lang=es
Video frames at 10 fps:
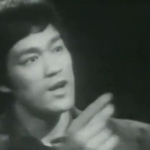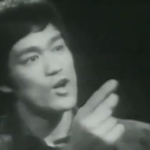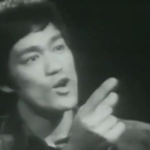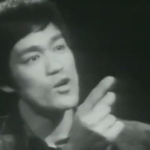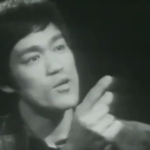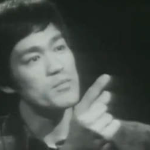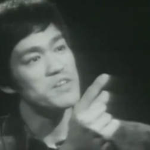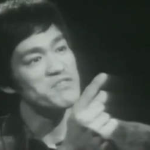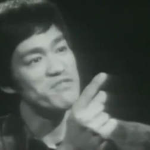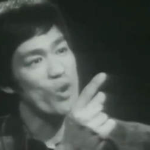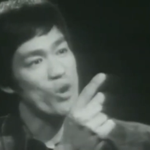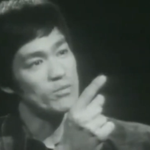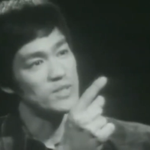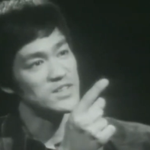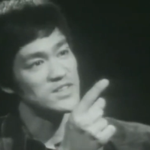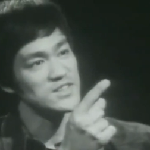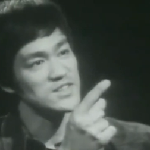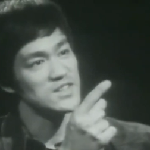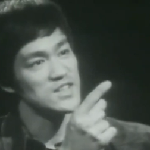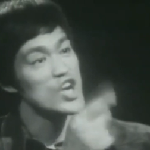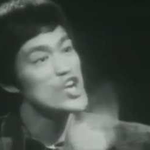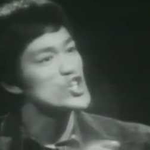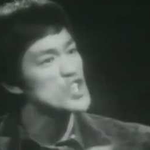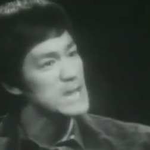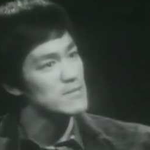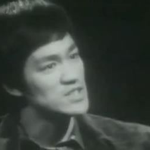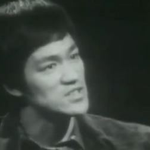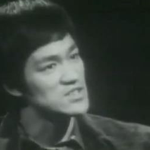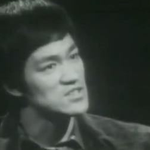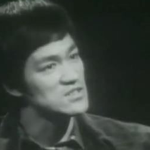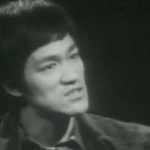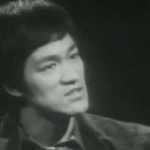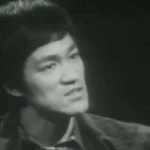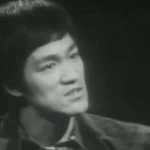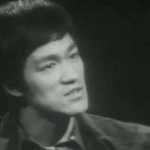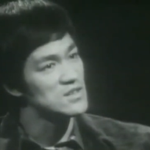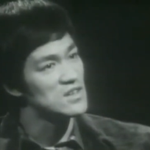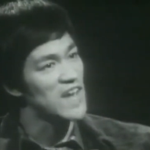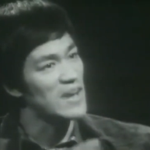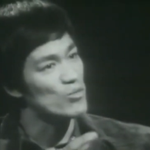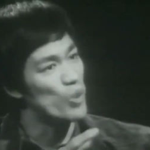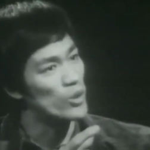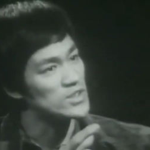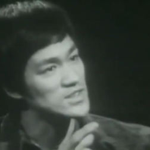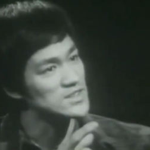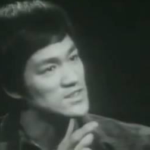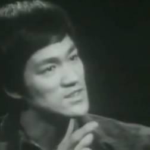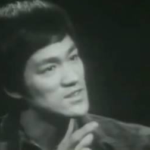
y también vacía tu cartera. Compra todo. Como un Sonyer.